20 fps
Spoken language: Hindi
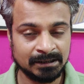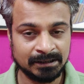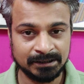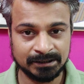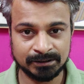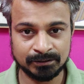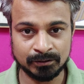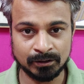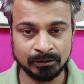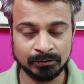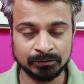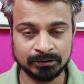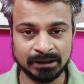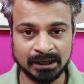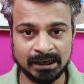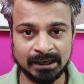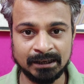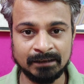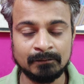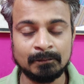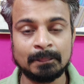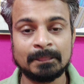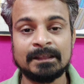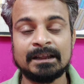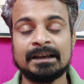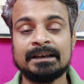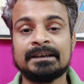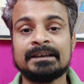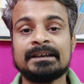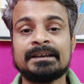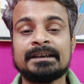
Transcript: स्टोन होता है यानी कि